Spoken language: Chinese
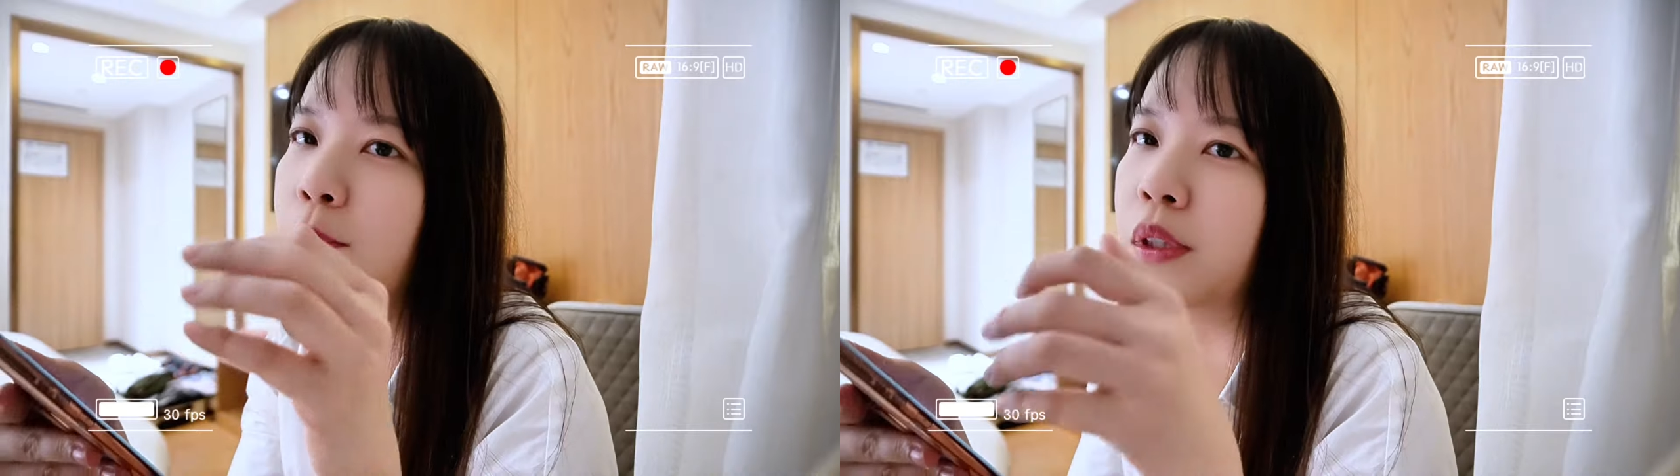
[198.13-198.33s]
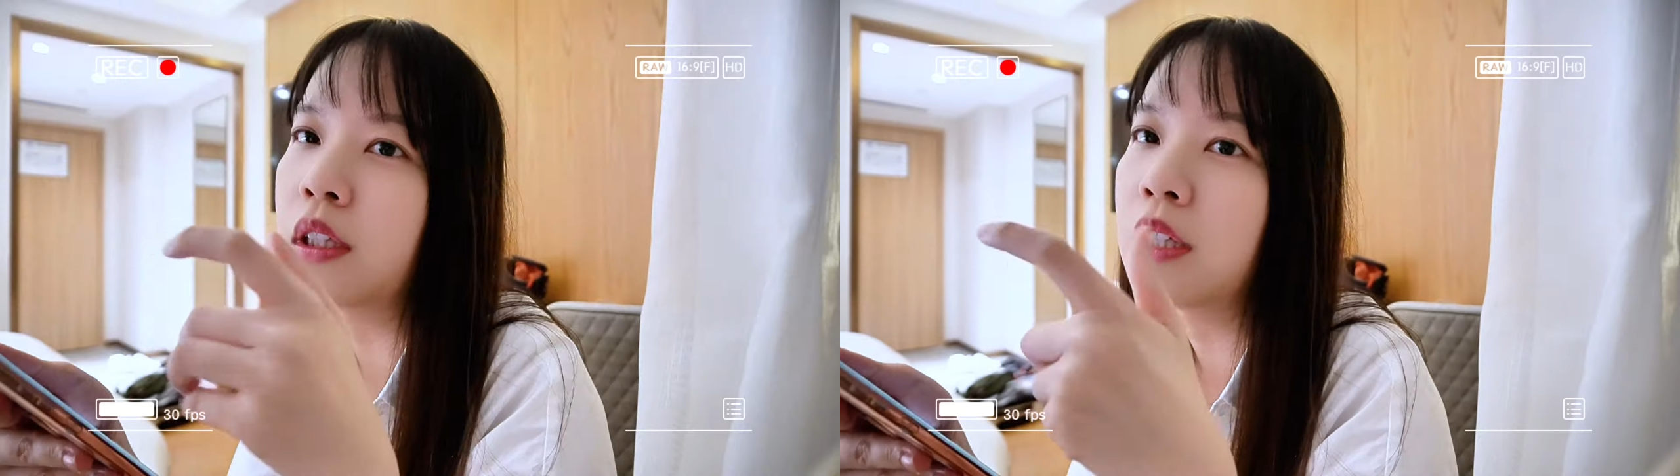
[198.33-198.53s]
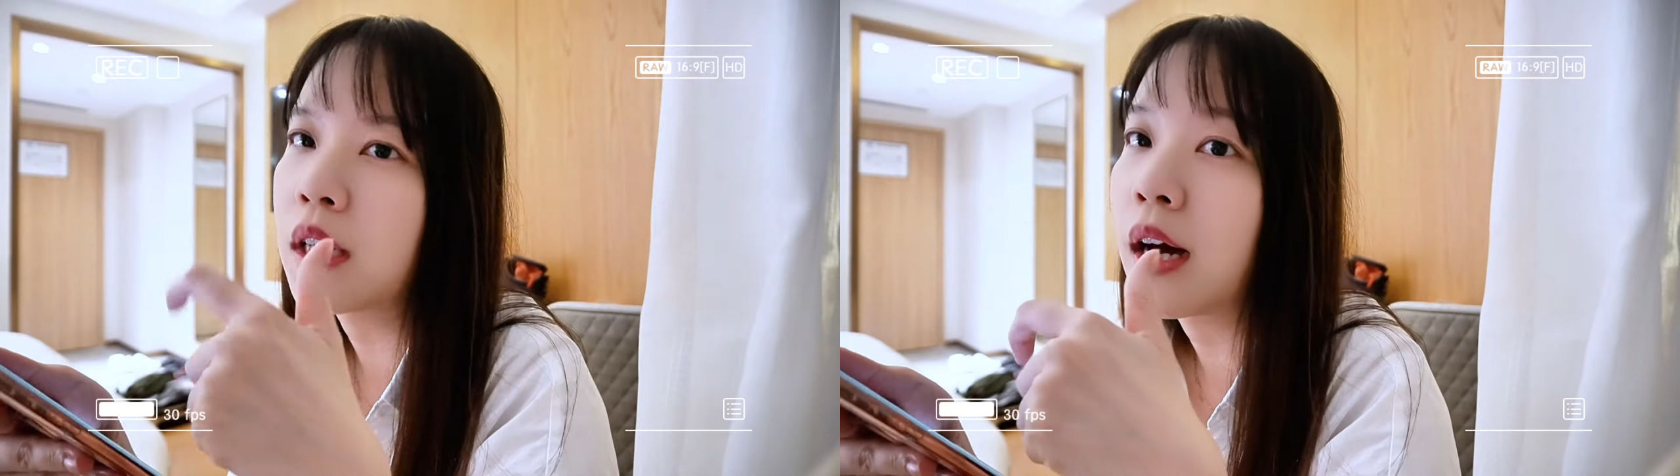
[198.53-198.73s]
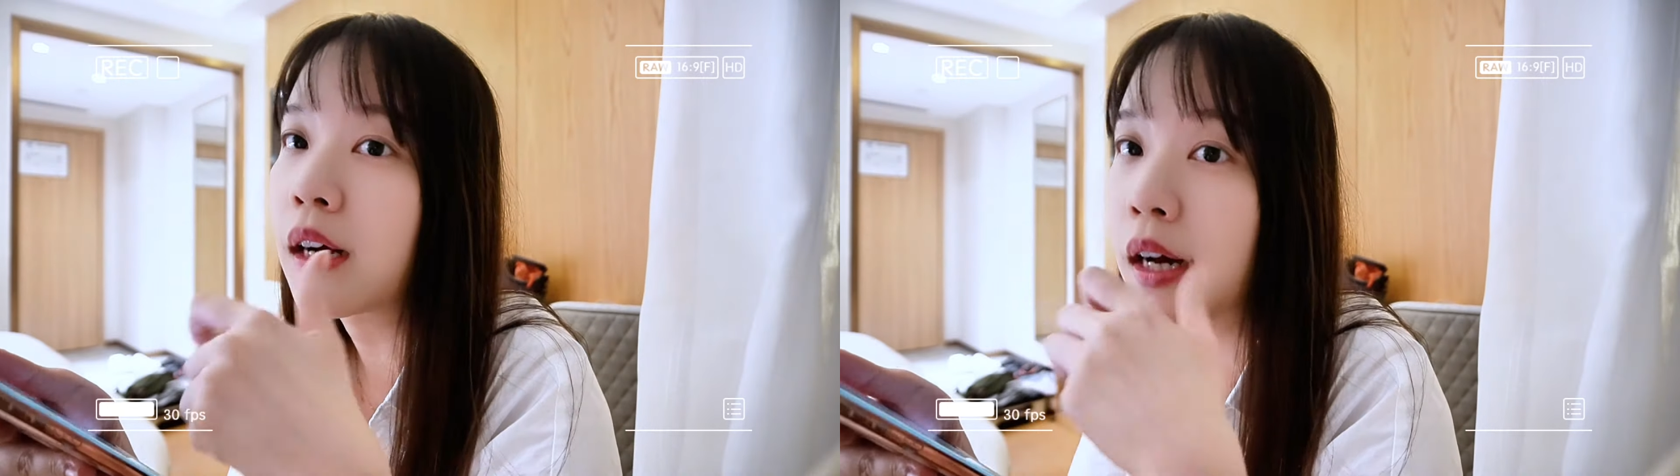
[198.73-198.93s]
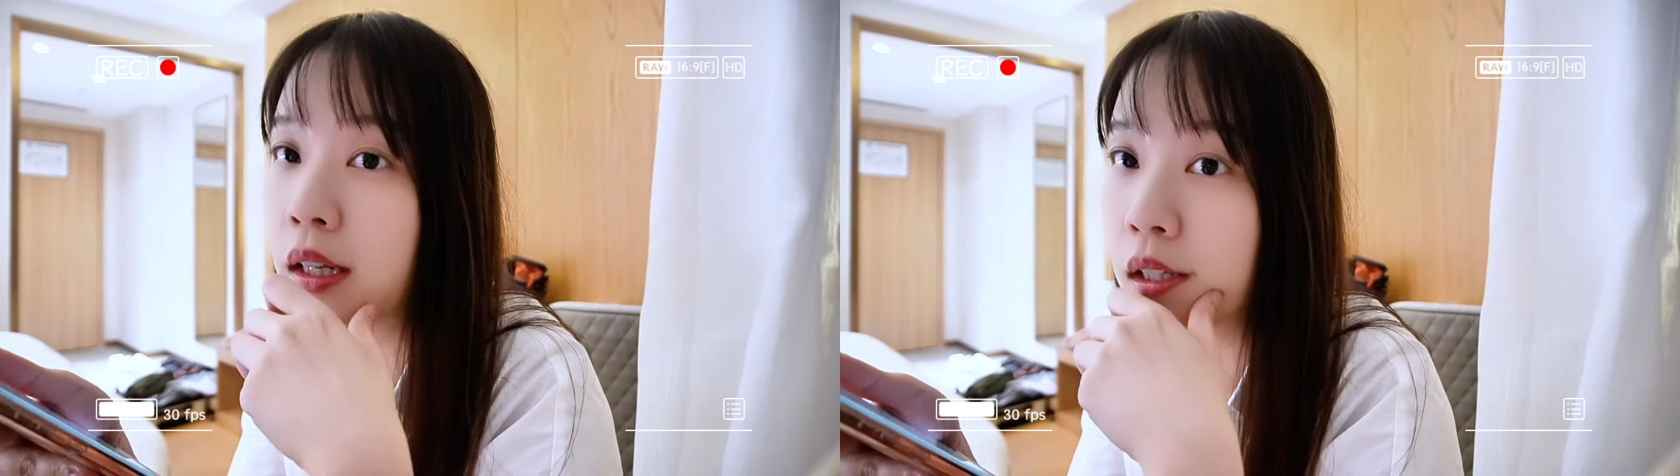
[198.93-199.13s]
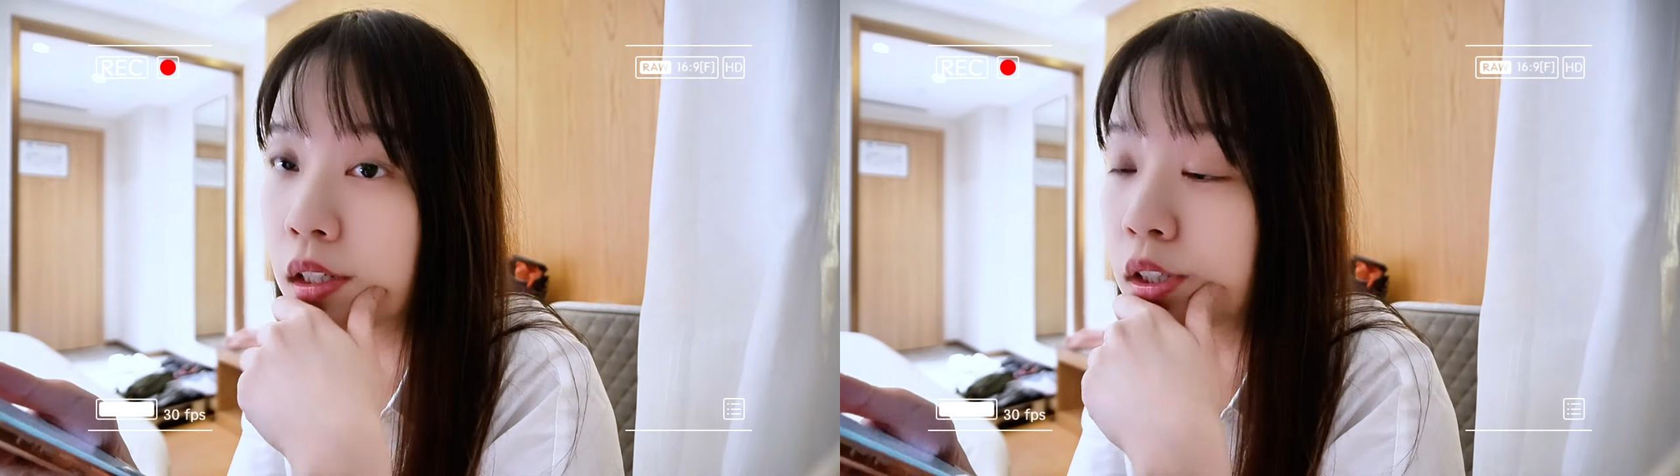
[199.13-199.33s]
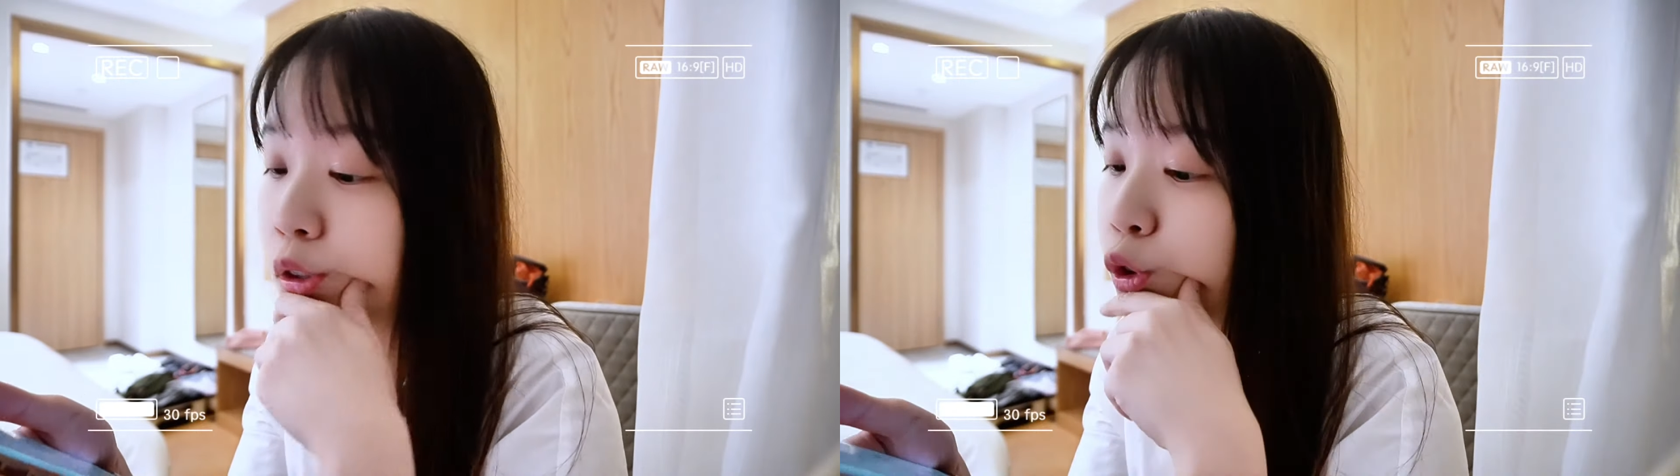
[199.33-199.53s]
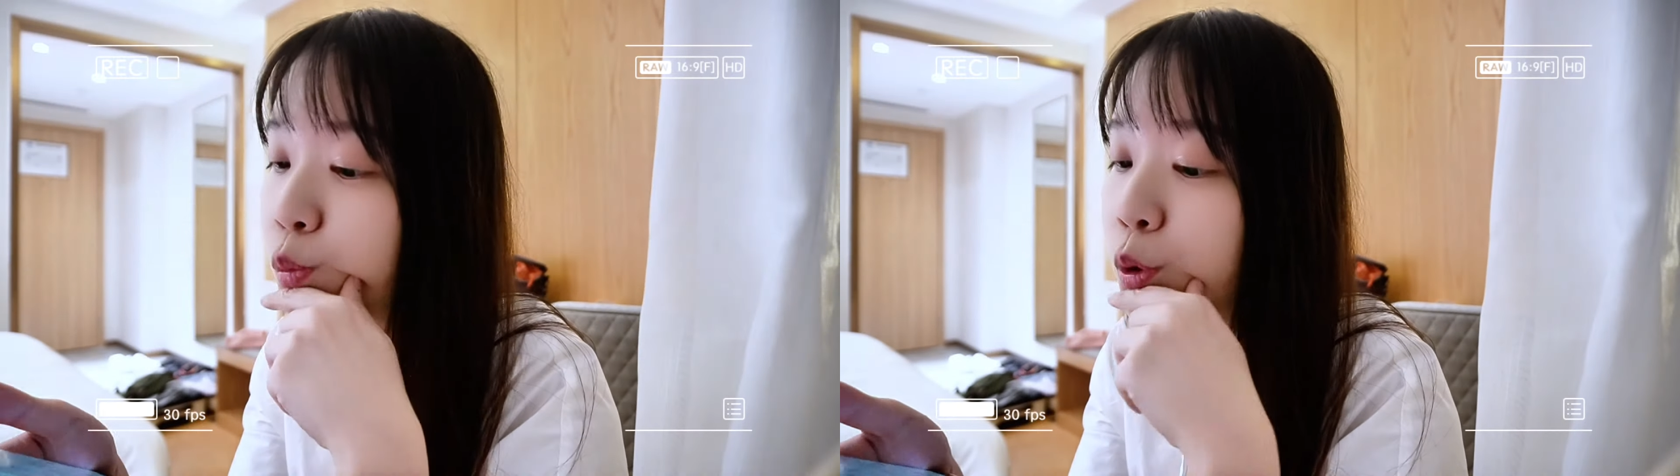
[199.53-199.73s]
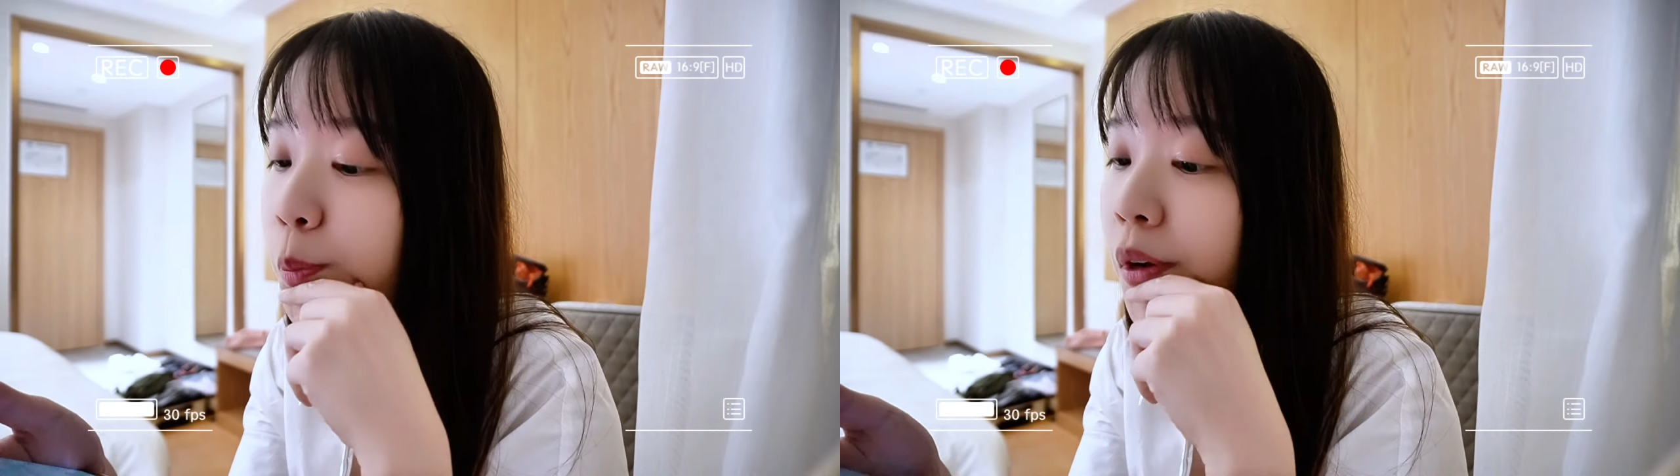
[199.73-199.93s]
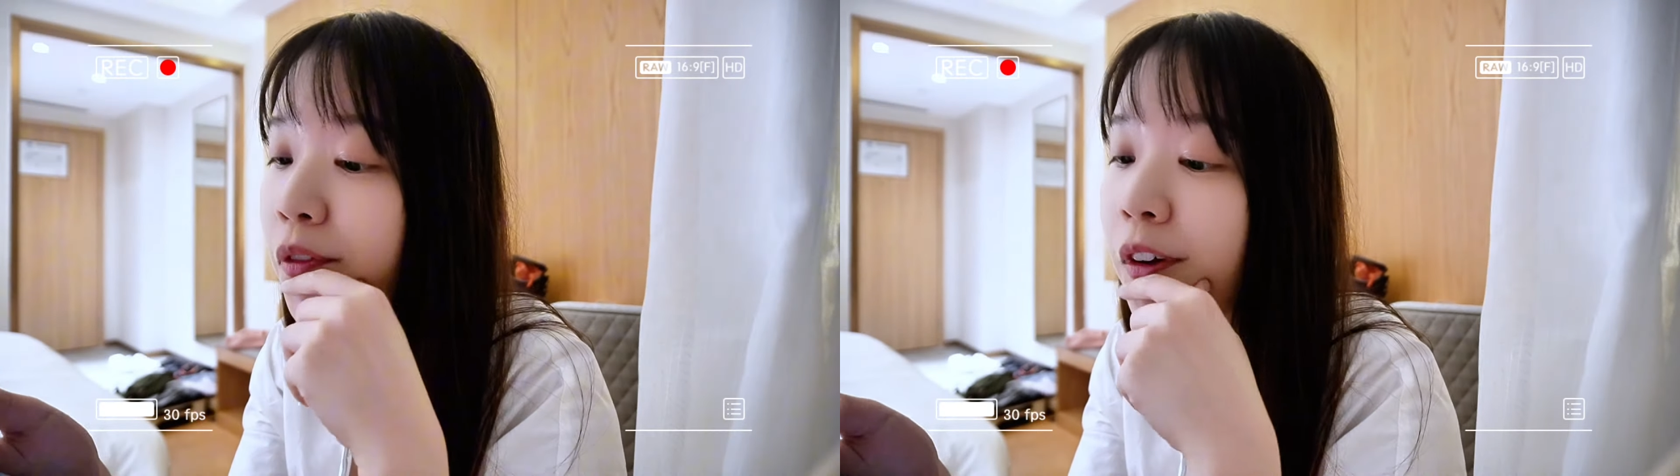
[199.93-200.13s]
本地银行卡，那个可能就没有
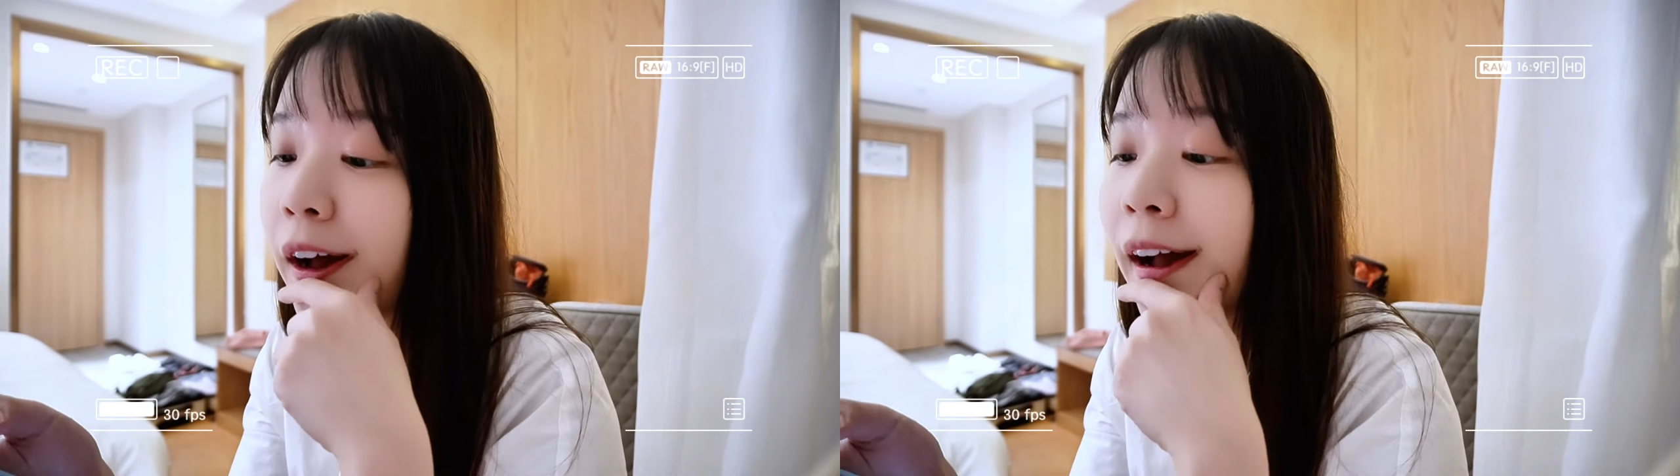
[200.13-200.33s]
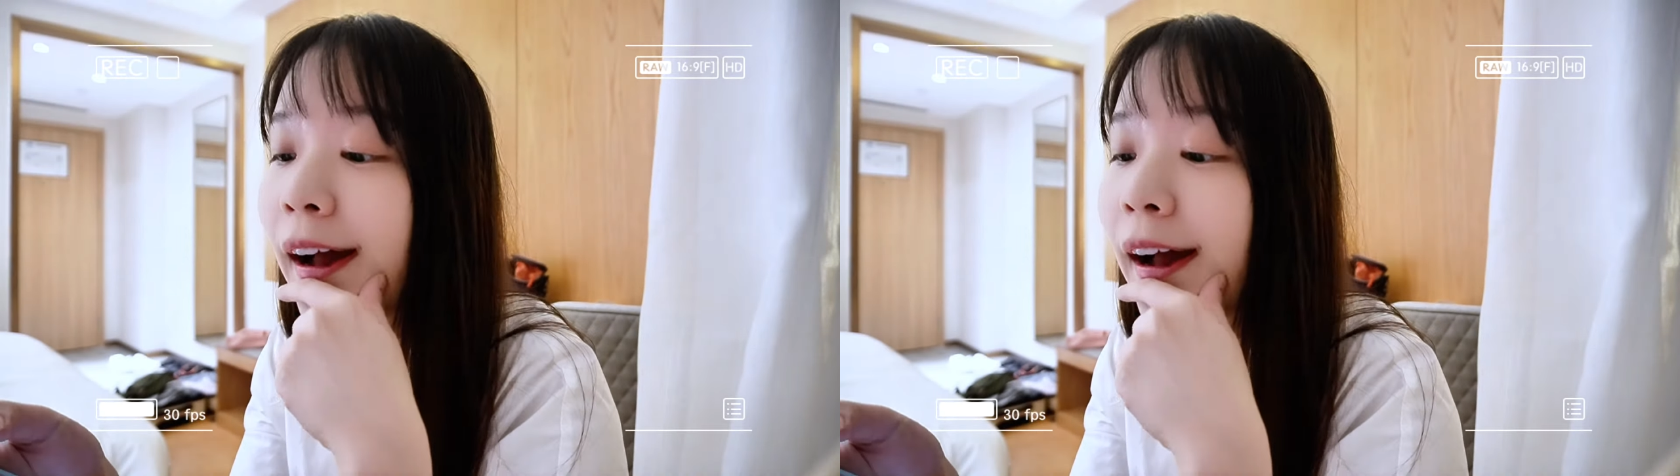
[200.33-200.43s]
办法。